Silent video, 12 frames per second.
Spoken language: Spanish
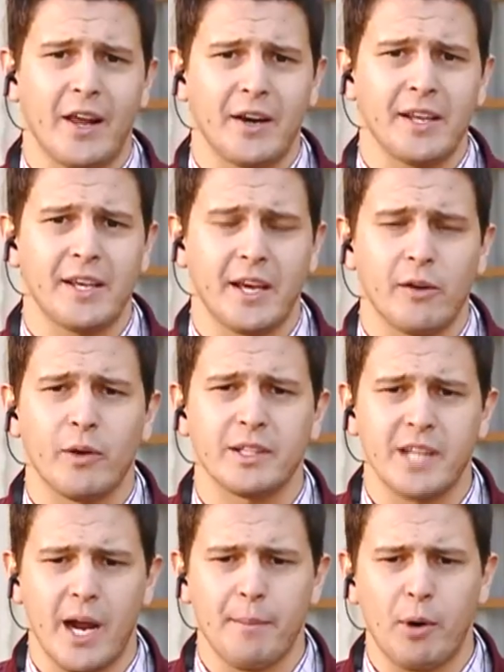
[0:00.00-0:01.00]
rige en
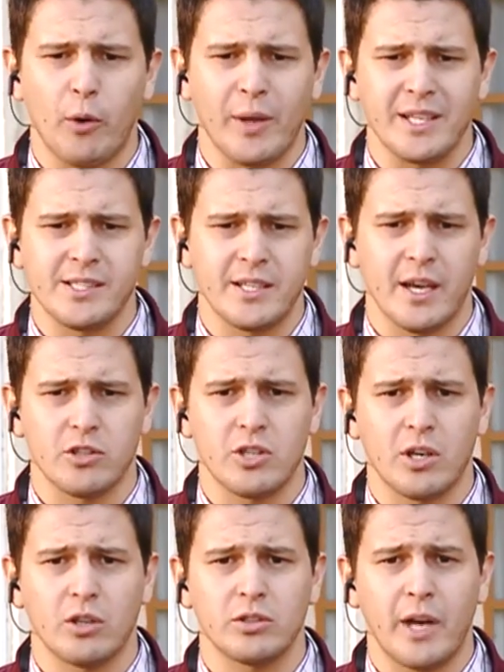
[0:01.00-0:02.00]
nuestra provincia. Nos
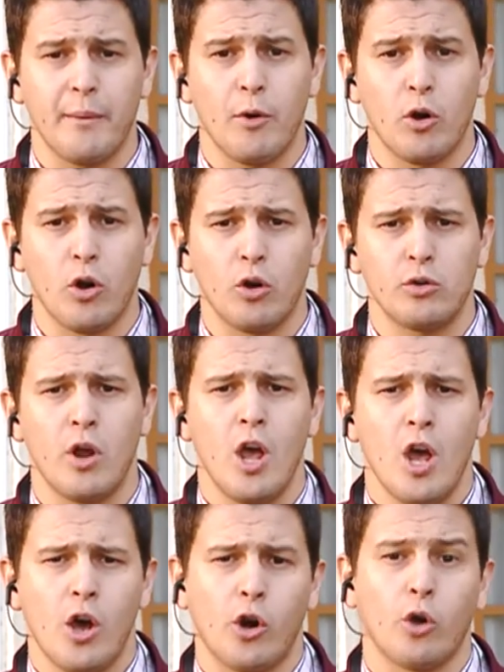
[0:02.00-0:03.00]
encontramos con
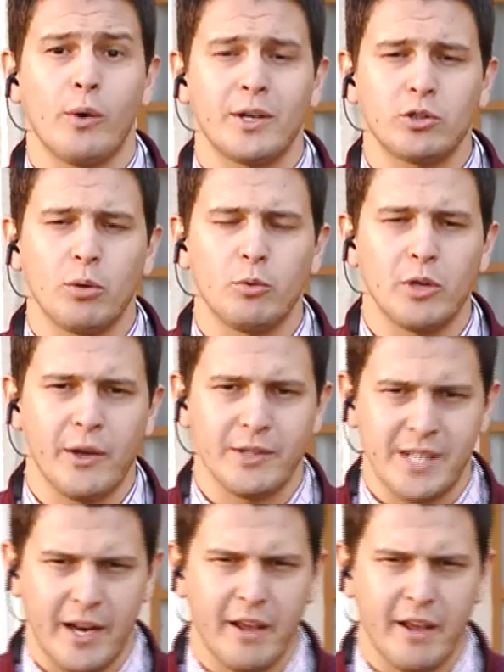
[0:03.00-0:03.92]
Roberto Munives, el